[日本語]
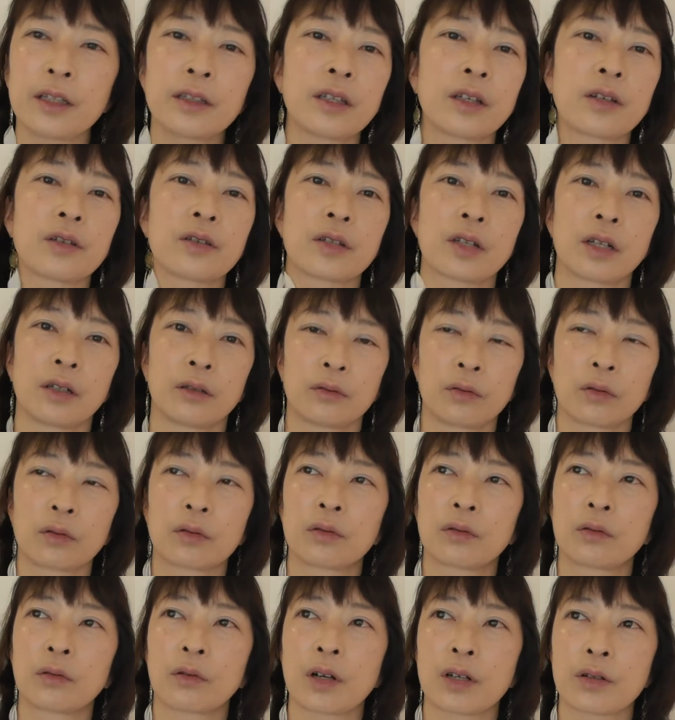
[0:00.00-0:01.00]
てきちゃう
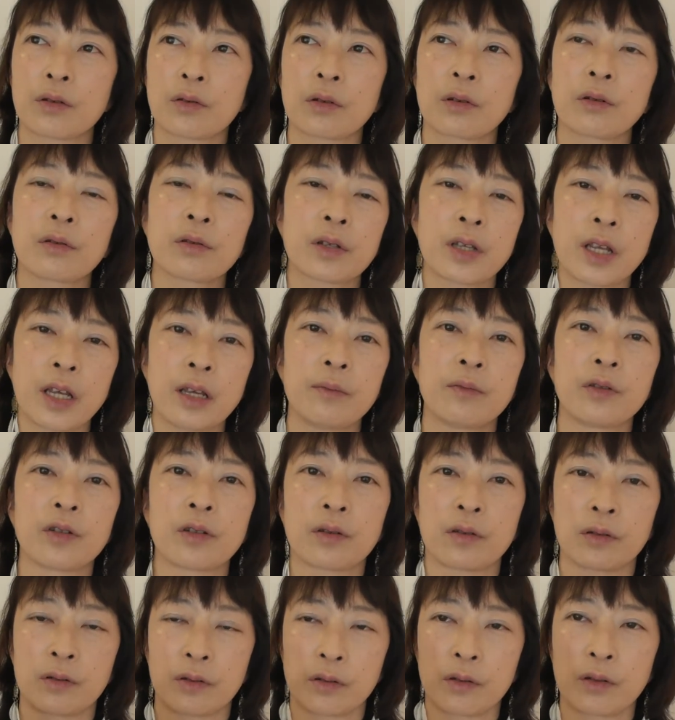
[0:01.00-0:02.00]
時とかそれをセーブ
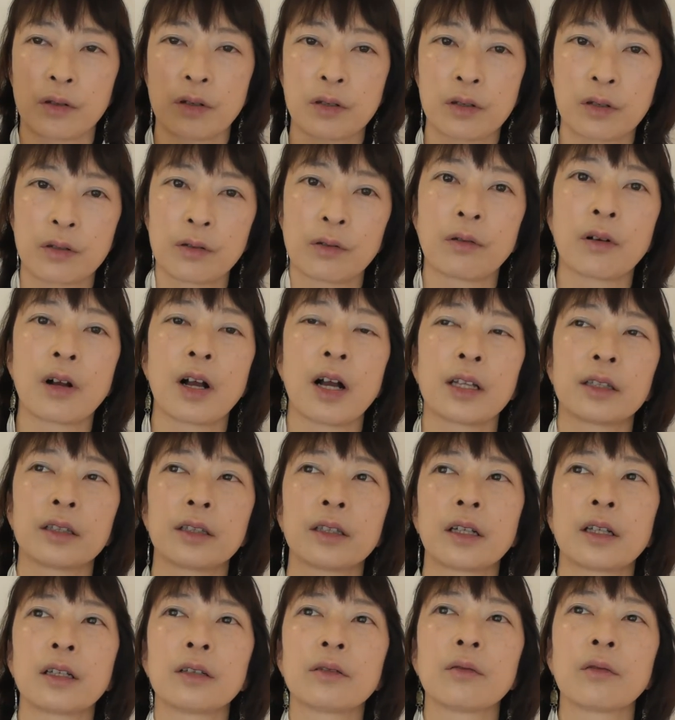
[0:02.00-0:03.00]
する必要があっ
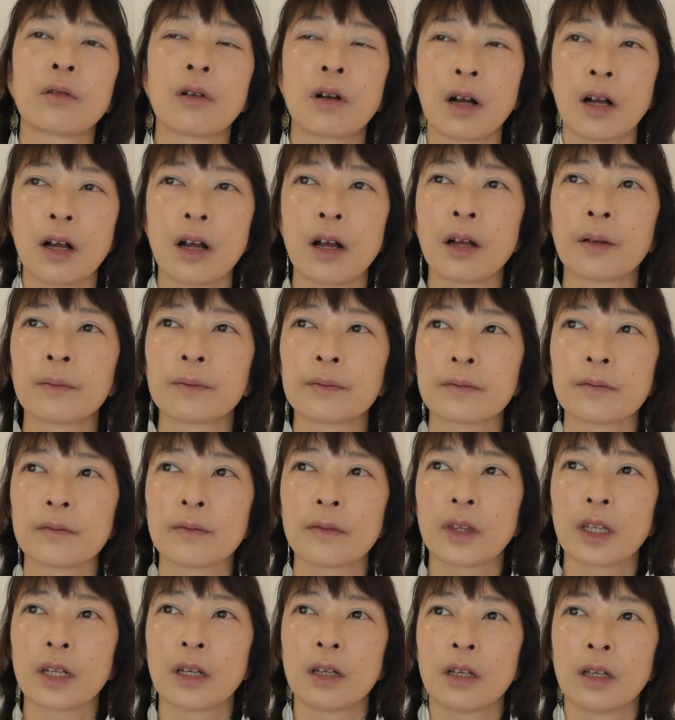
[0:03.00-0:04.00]
たりとか、
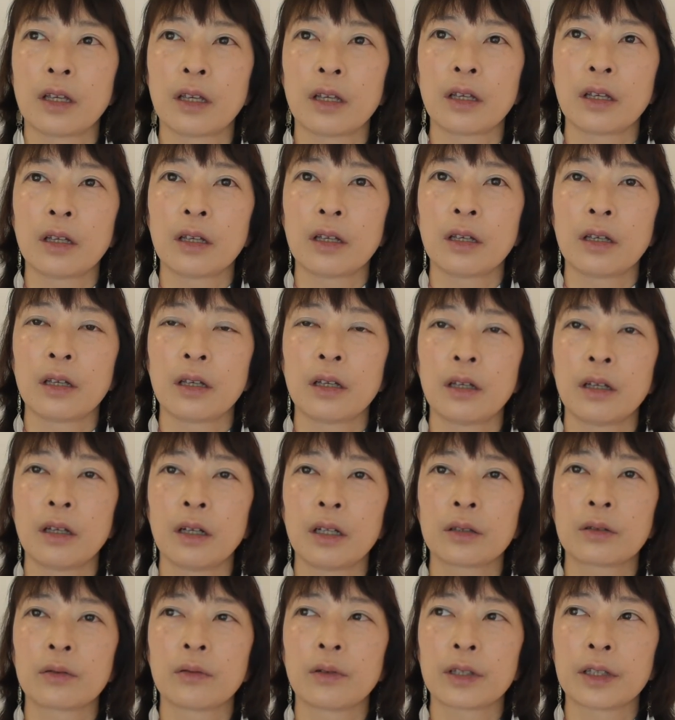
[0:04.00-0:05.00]

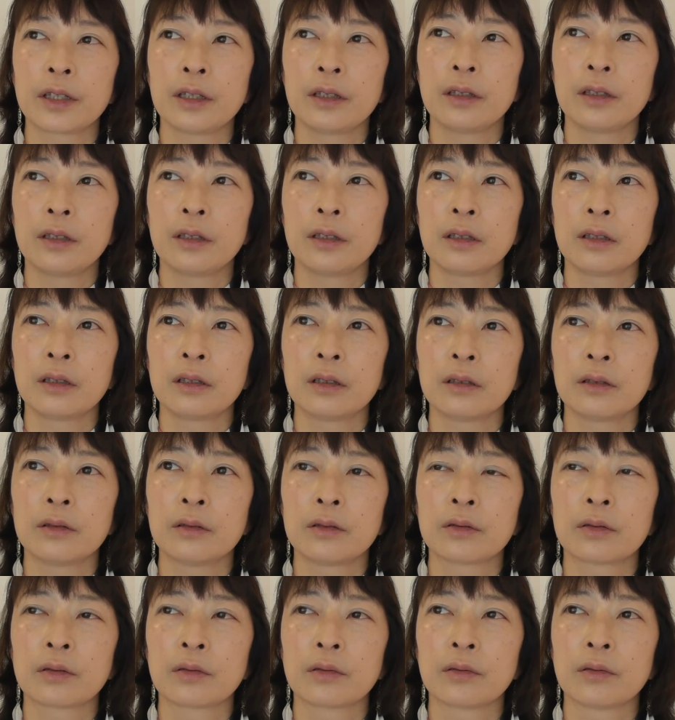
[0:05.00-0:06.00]
えー、あとは
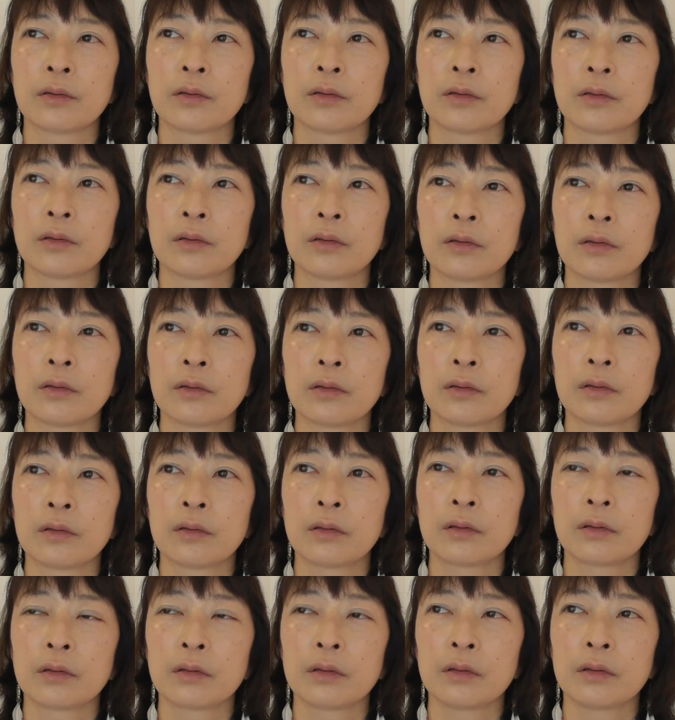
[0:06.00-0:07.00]
その
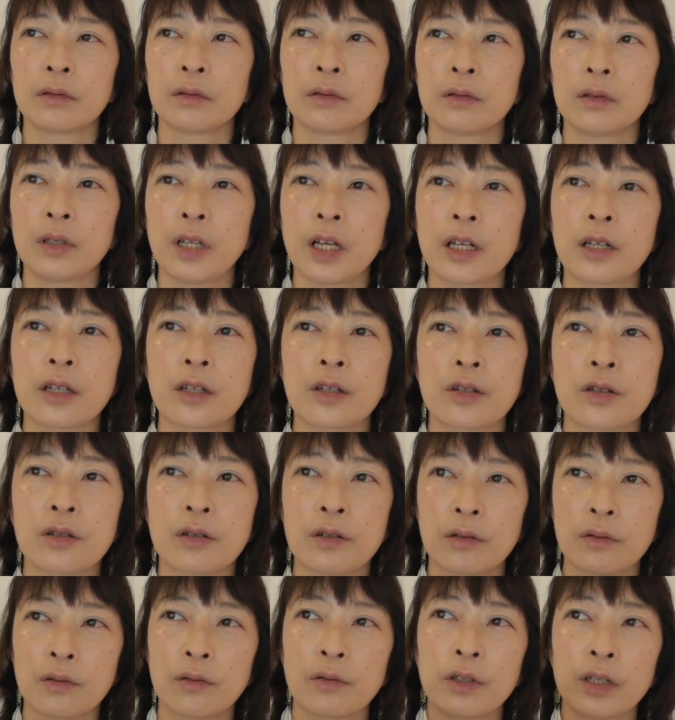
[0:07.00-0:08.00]
やはり
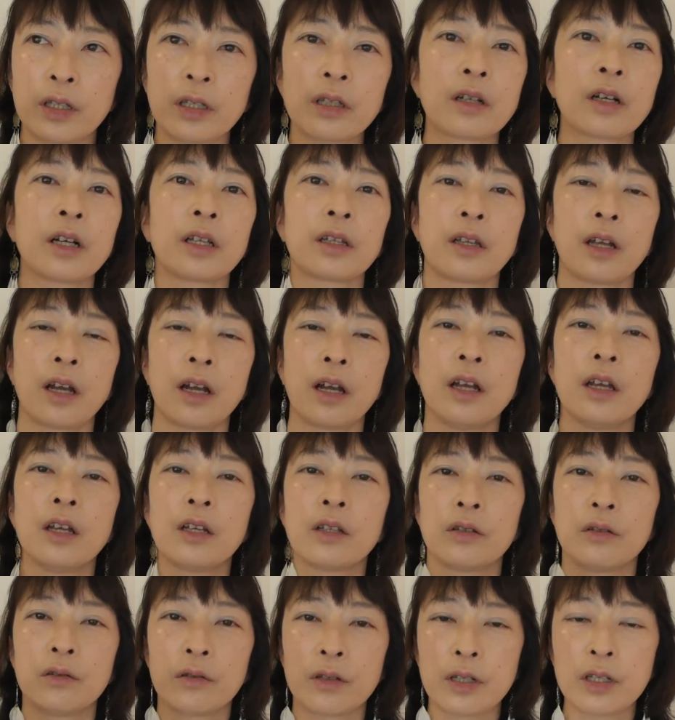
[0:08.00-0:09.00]
質のいい方
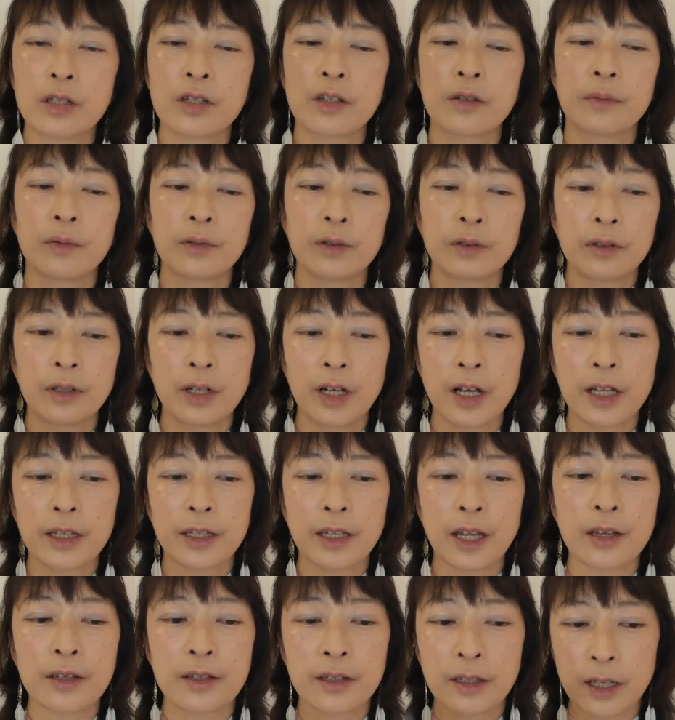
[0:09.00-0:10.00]
より自分が
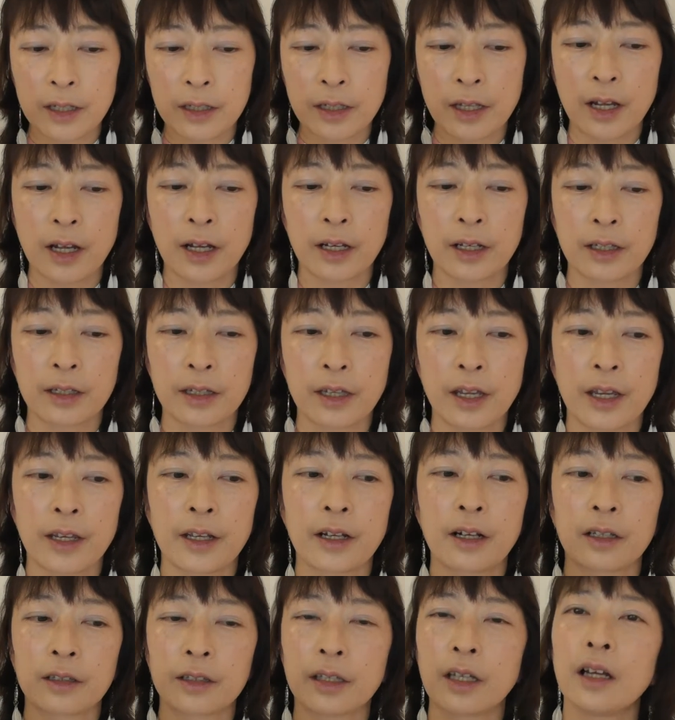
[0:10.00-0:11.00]
助けてあげた
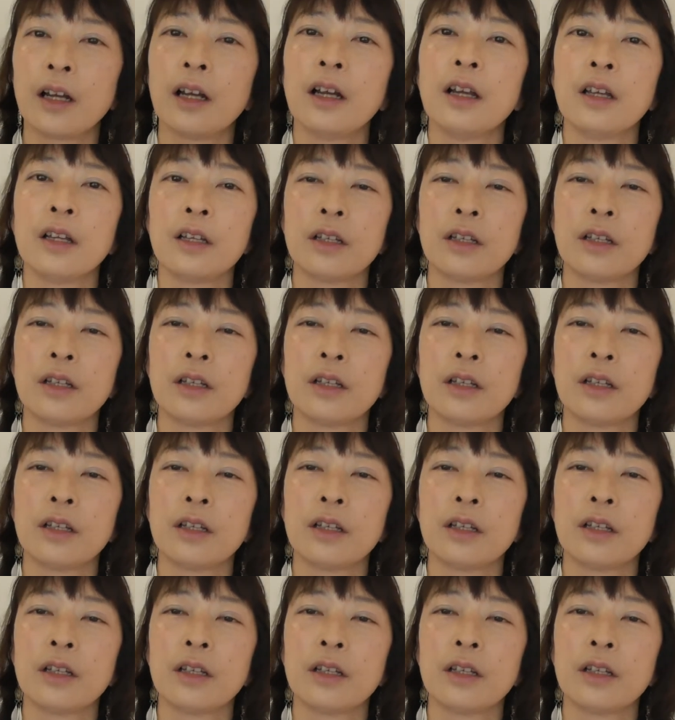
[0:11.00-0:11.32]
い方